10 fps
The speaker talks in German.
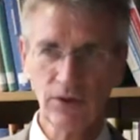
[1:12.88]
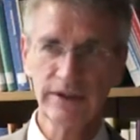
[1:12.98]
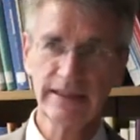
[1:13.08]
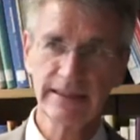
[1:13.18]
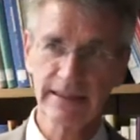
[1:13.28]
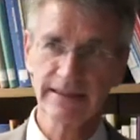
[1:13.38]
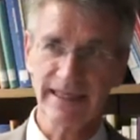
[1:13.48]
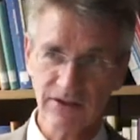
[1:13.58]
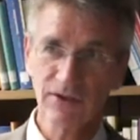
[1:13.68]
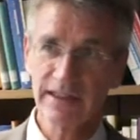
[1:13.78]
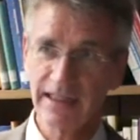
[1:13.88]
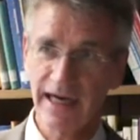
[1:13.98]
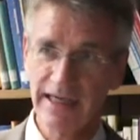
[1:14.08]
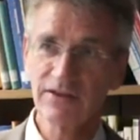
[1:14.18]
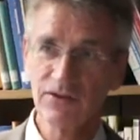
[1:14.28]
Und äh, das noch in
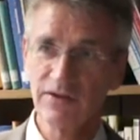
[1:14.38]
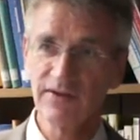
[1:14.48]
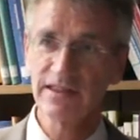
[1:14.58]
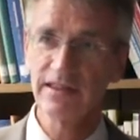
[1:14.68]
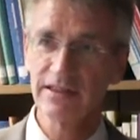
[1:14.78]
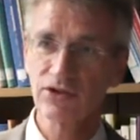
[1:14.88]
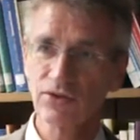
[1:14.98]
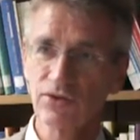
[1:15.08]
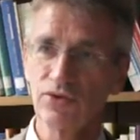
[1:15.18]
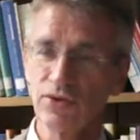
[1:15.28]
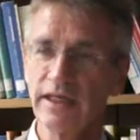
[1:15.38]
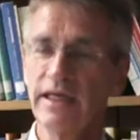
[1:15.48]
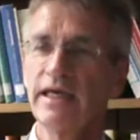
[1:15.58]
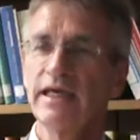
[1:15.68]
der alten Universitätsstruktur,